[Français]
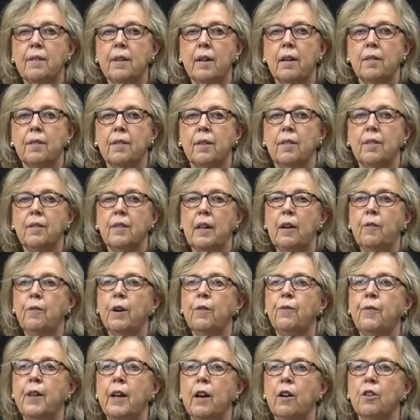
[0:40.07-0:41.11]
Que va faire
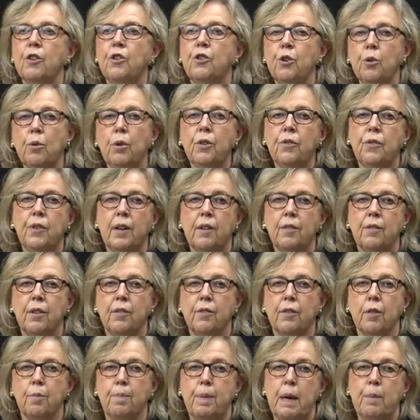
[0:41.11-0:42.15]
le Canada pour
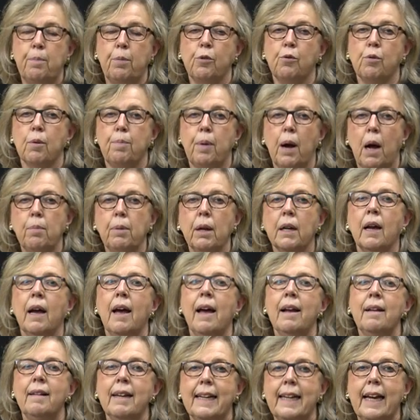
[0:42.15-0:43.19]
aider les
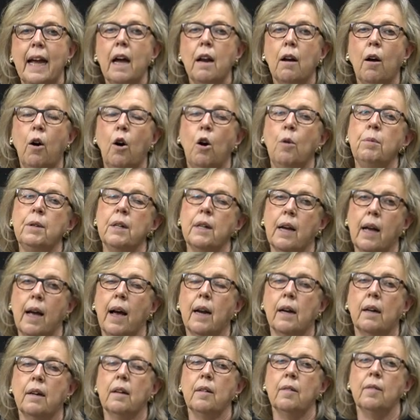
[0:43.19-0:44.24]
citoyens de
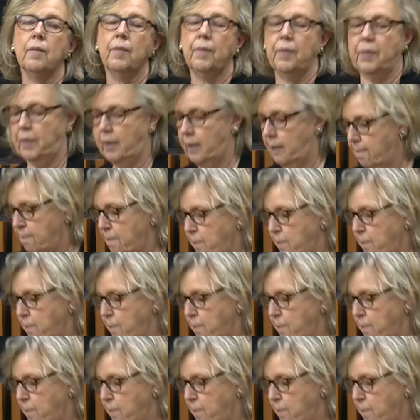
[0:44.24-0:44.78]
Hong Kong